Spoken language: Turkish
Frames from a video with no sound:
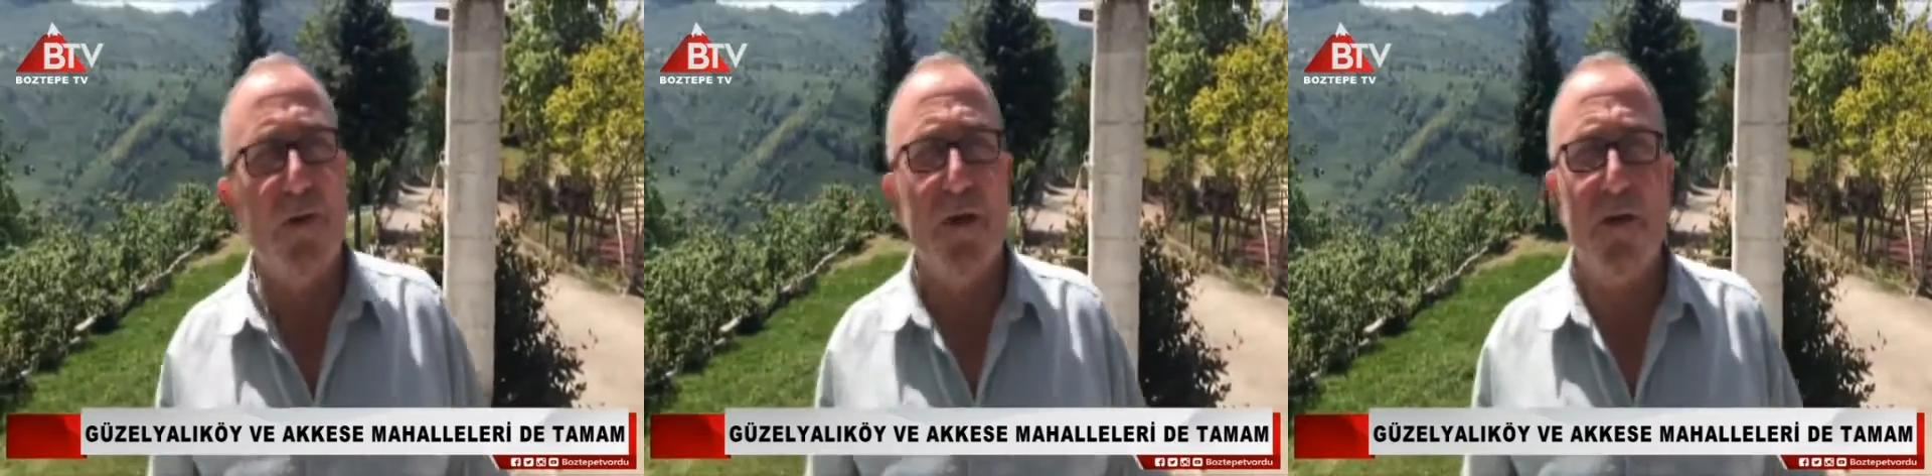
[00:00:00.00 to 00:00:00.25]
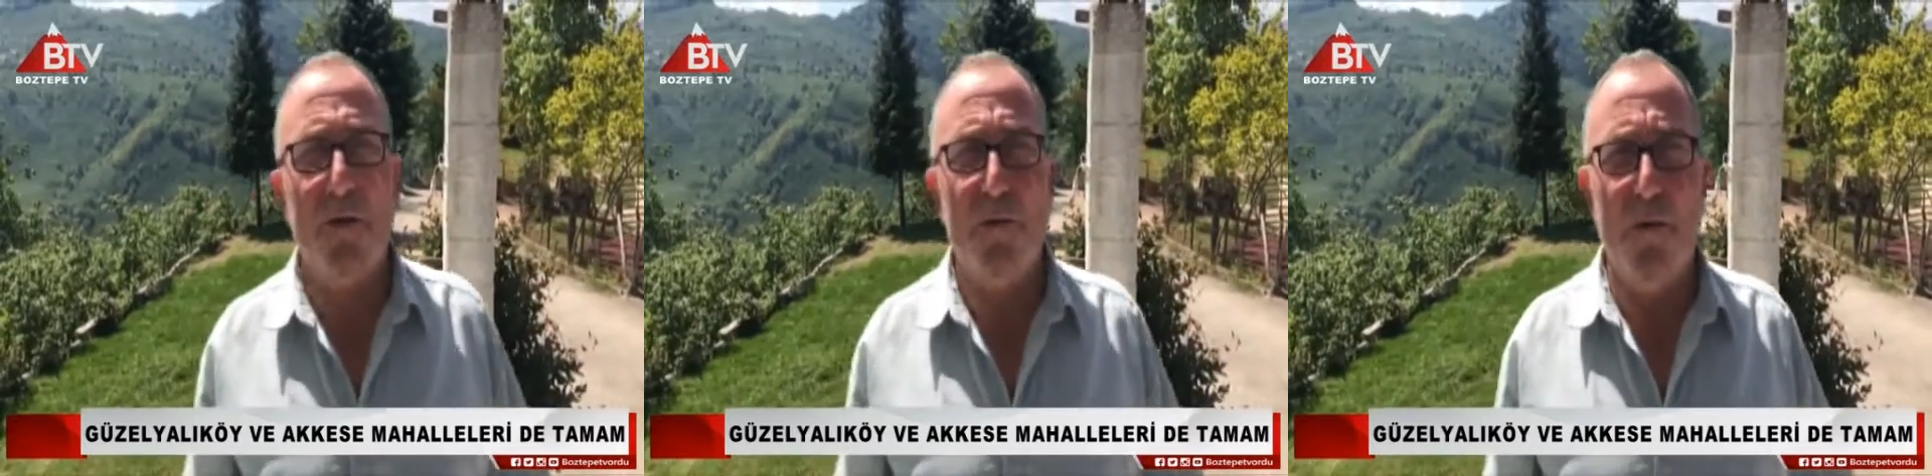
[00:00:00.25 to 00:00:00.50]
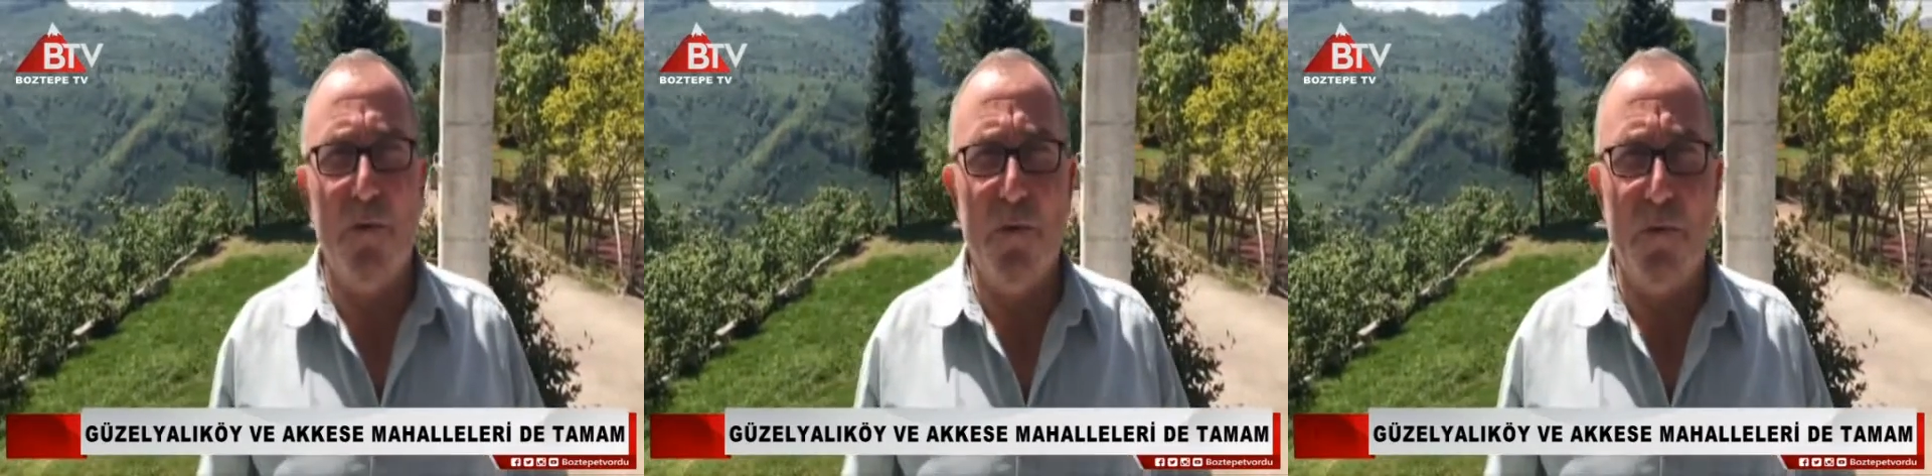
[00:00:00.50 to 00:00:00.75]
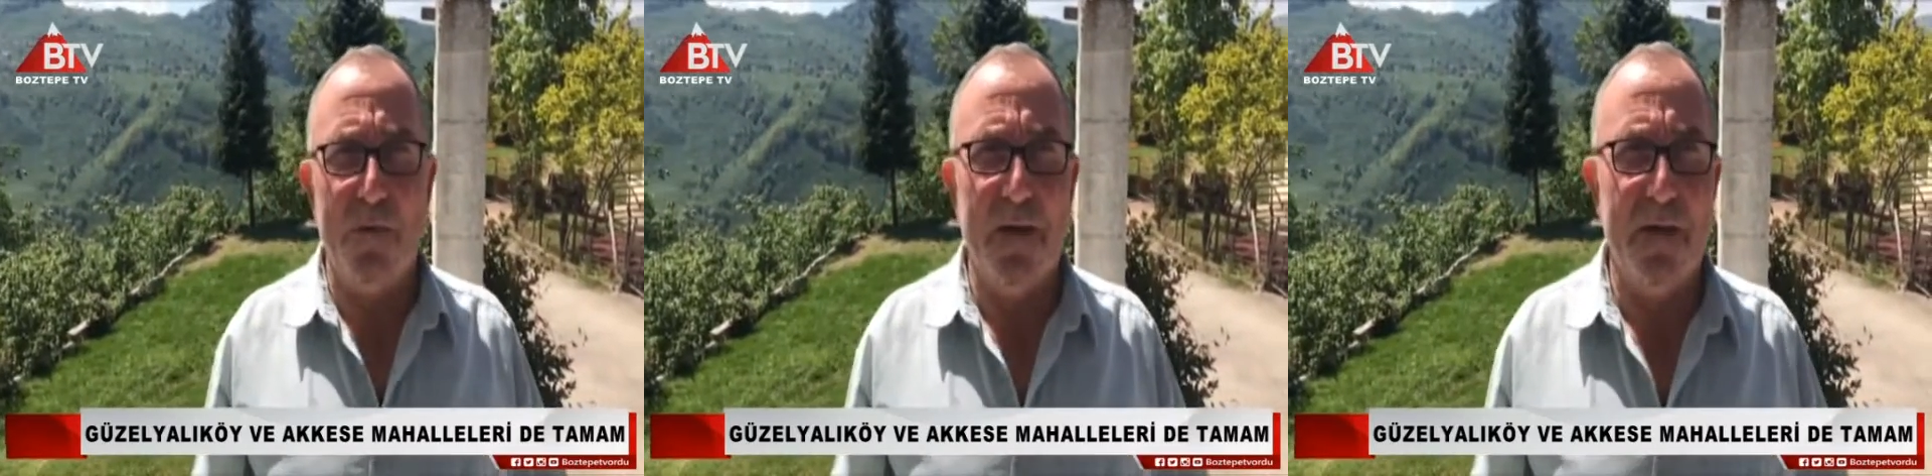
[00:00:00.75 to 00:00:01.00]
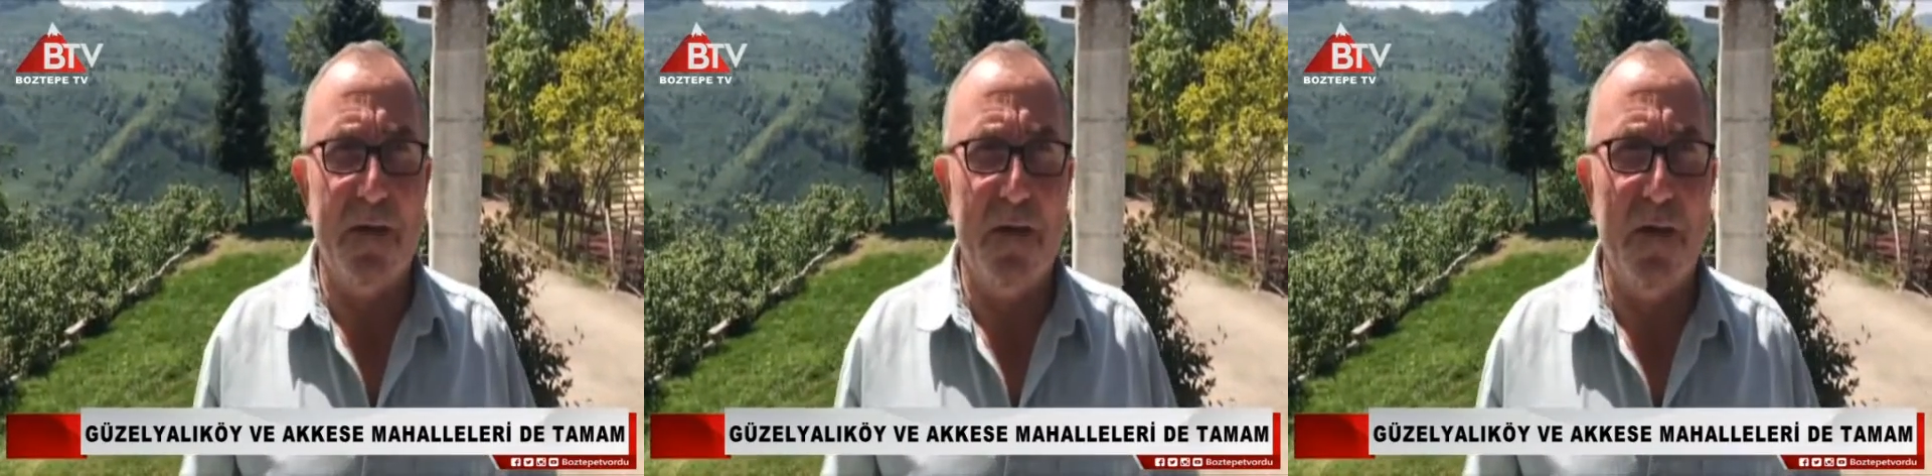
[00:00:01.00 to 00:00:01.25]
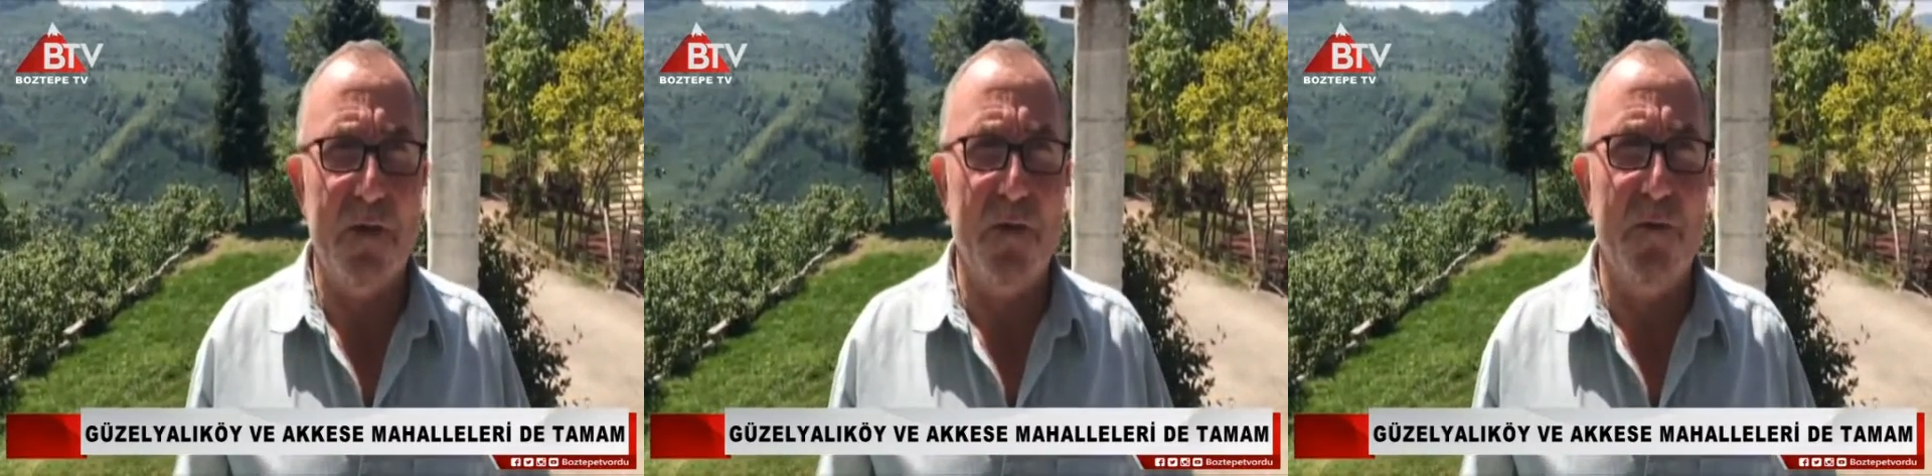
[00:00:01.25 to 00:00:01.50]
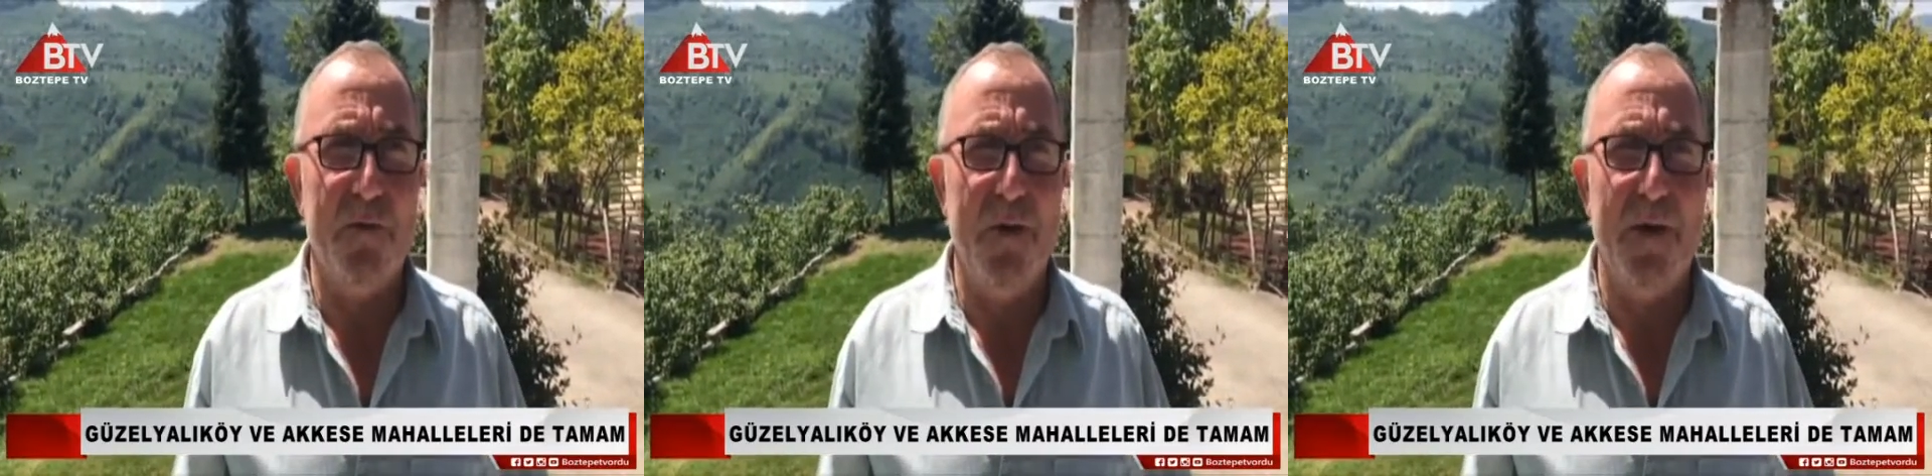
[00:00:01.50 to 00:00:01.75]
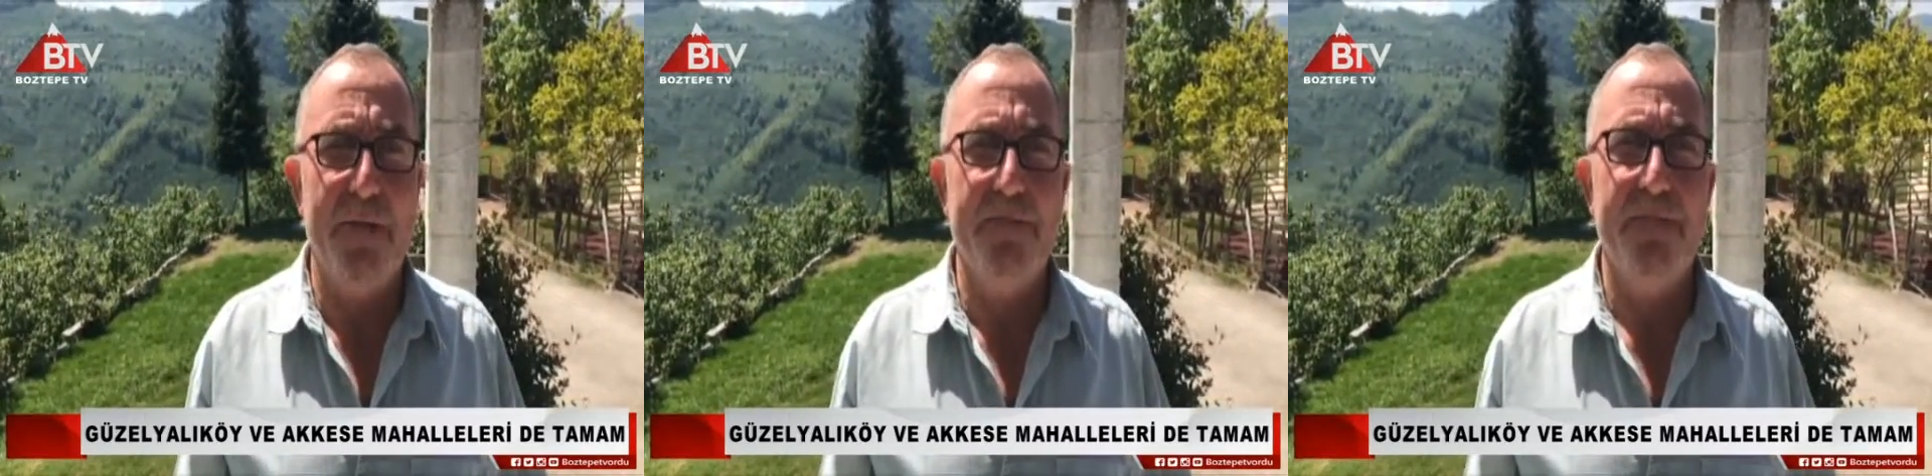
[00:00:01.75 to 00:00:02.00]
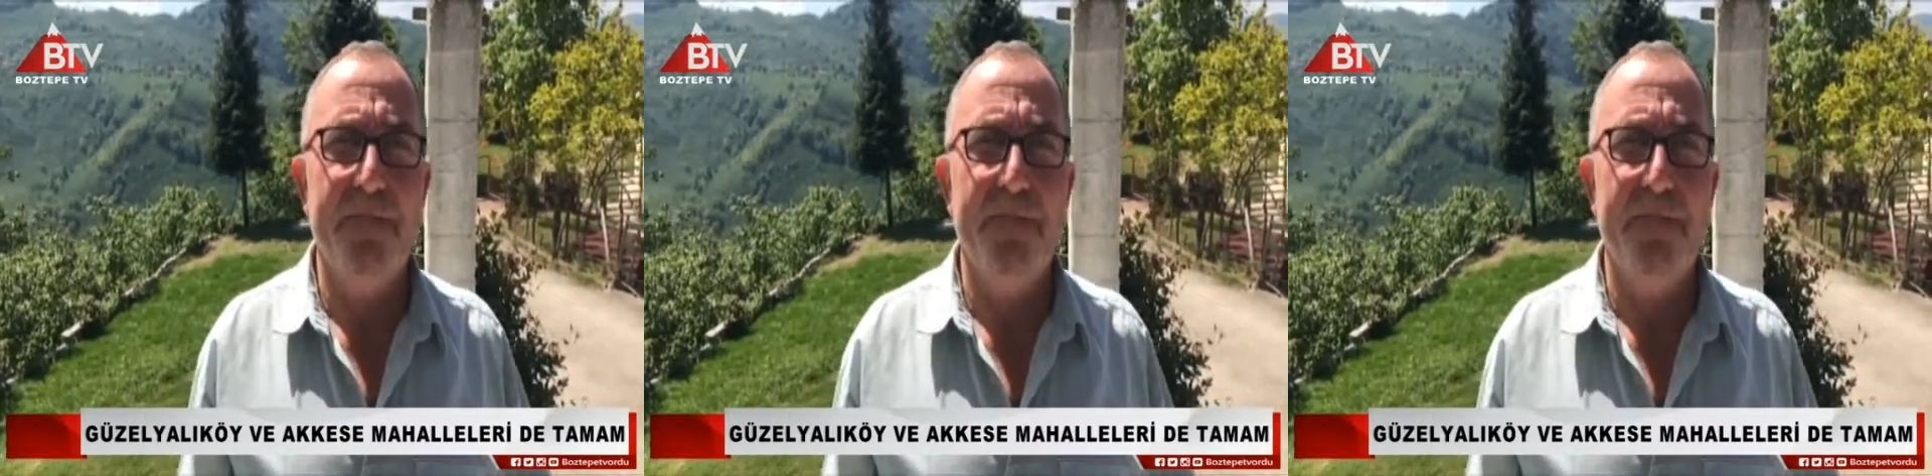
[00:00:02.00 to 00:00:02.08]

Teşekkür ediyorum kendisine Aşkın Tozan'a.